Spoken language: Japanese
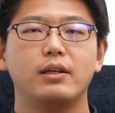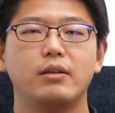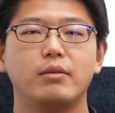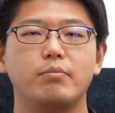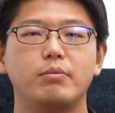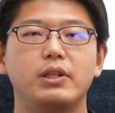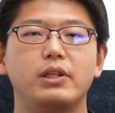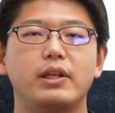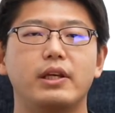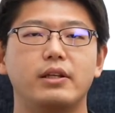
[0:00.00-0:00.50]

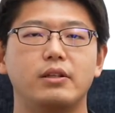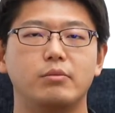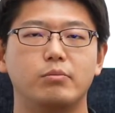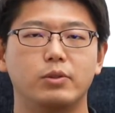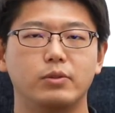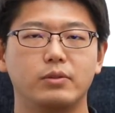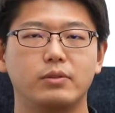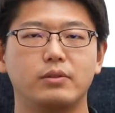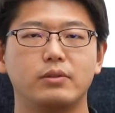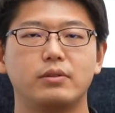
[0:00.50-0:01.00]
見ている
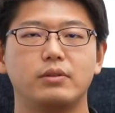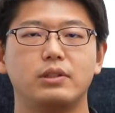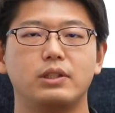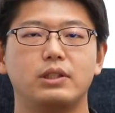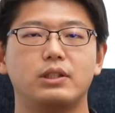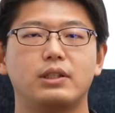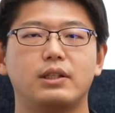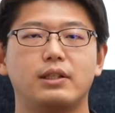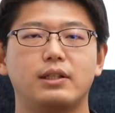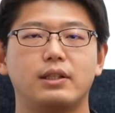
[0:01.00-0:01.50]
ものに
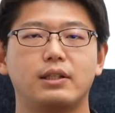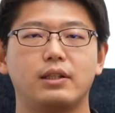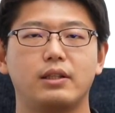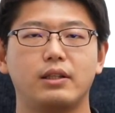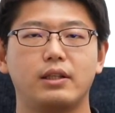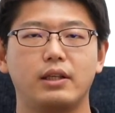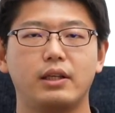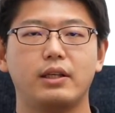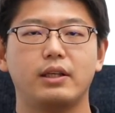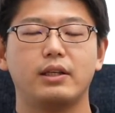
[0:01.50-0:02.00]
従っ
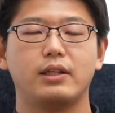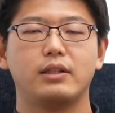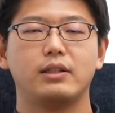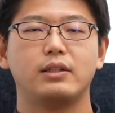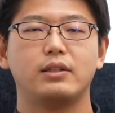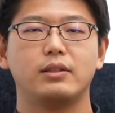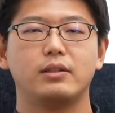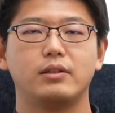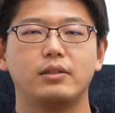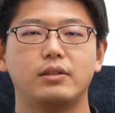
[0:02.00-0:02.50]
て
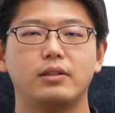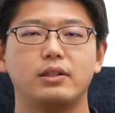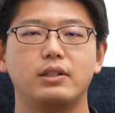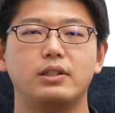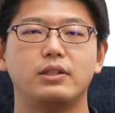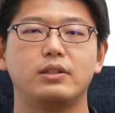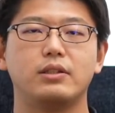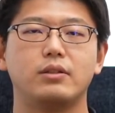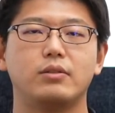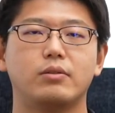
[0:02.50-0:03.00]
認
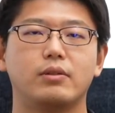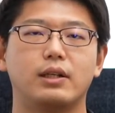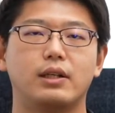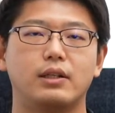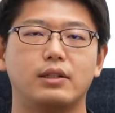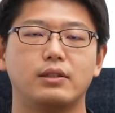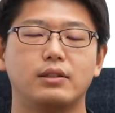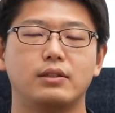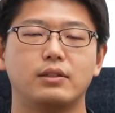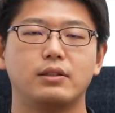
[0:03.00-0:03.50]
識と
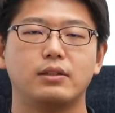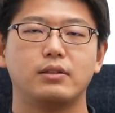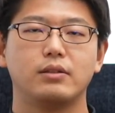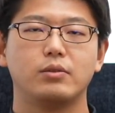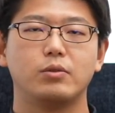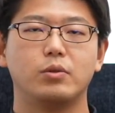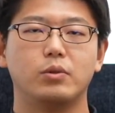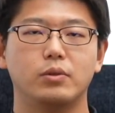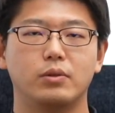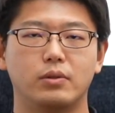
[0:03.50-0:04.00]
か
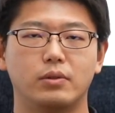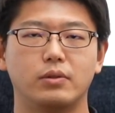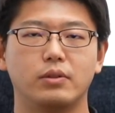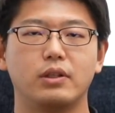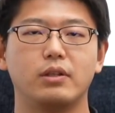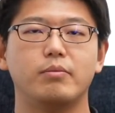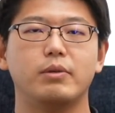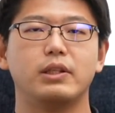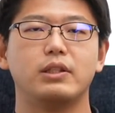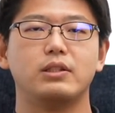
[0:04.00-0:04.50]
行動を
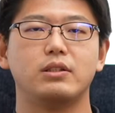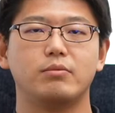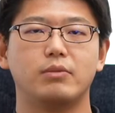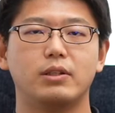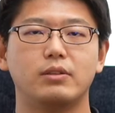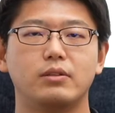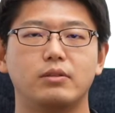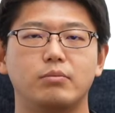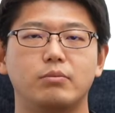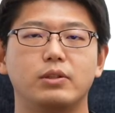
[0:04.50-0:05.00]
決めてしま
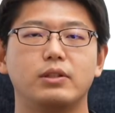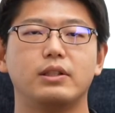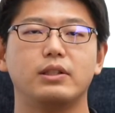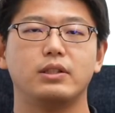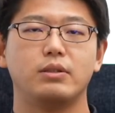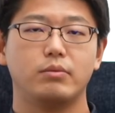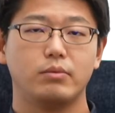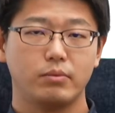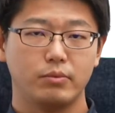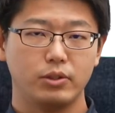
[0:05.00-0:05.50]
う
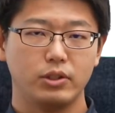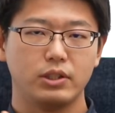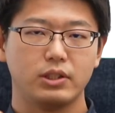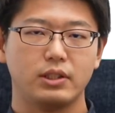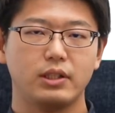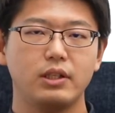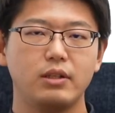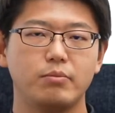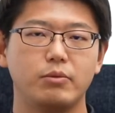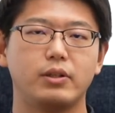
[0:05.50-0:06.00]
無意
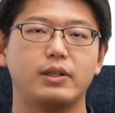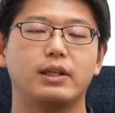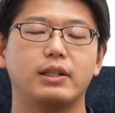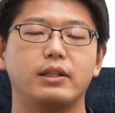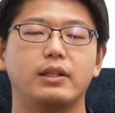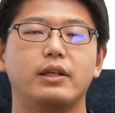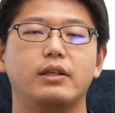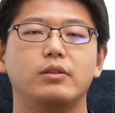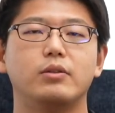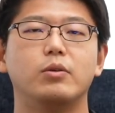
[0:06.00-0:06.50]
識に向かっ
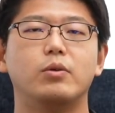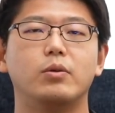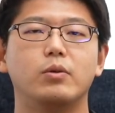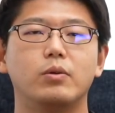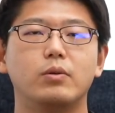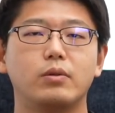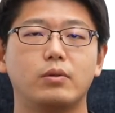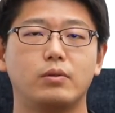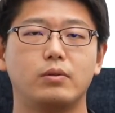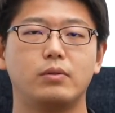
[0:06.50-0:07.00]
ていく
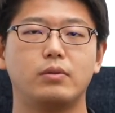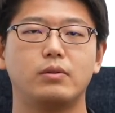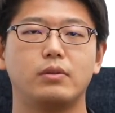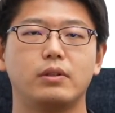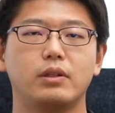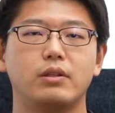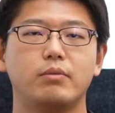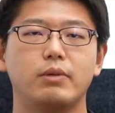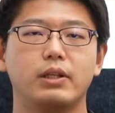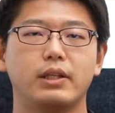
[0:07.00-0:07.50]
方向を
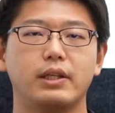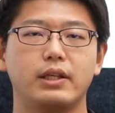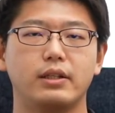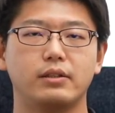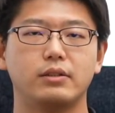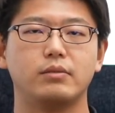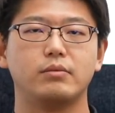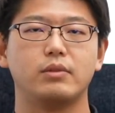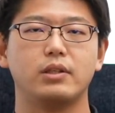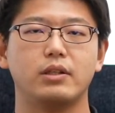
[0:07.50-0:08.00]
決めてい
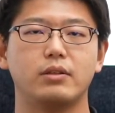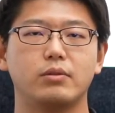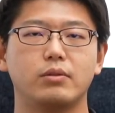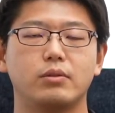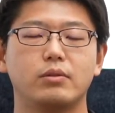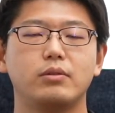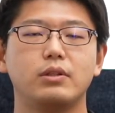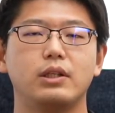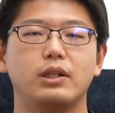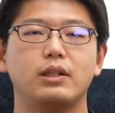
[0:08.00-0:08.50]
るっていうこ
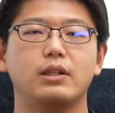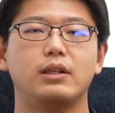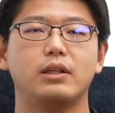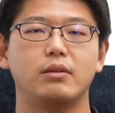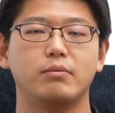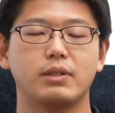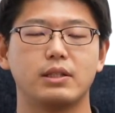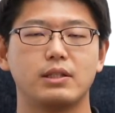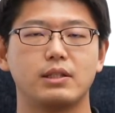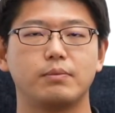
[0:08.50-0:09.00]
とにな
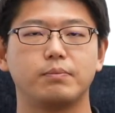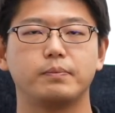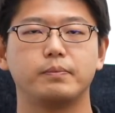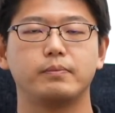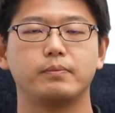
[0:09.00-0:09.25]
ります。